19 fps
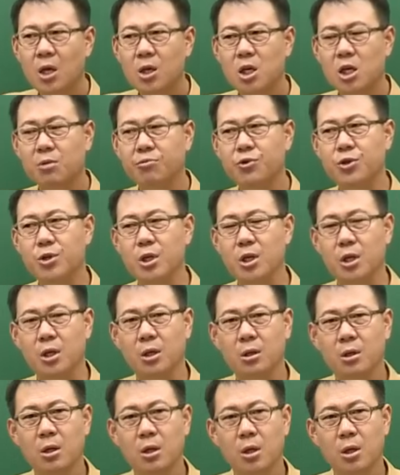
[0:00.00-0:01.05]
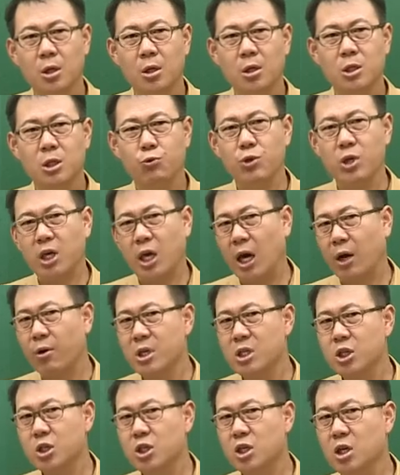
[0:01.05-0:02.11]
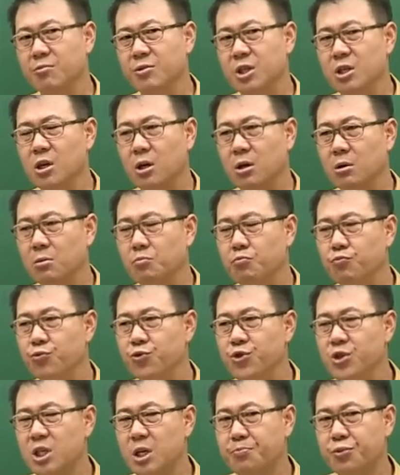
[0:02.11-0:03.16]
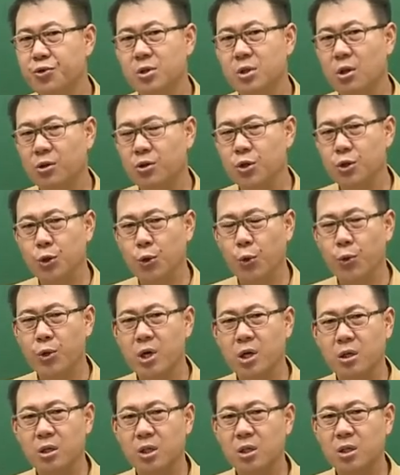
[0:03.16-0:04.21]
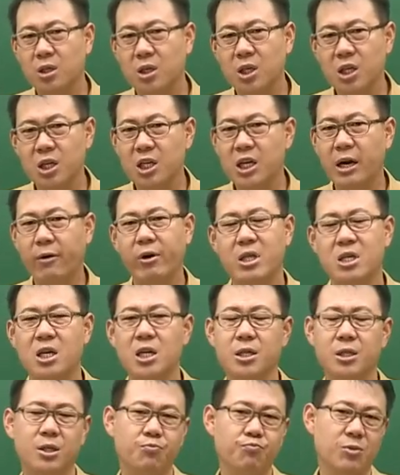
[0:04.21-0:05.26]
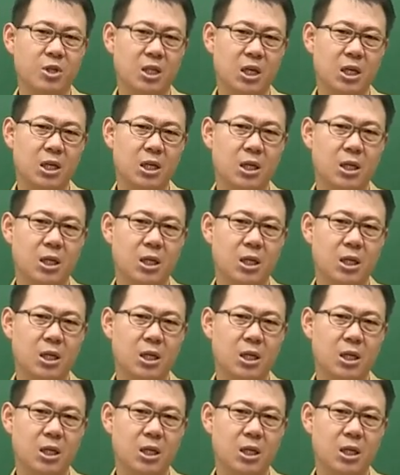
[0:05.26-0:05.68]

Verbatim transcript: 여러분들이 우리 객관식 시험은요. 문제 푸는 어떤 요령, 스킬이라고 하는 게 있습니다.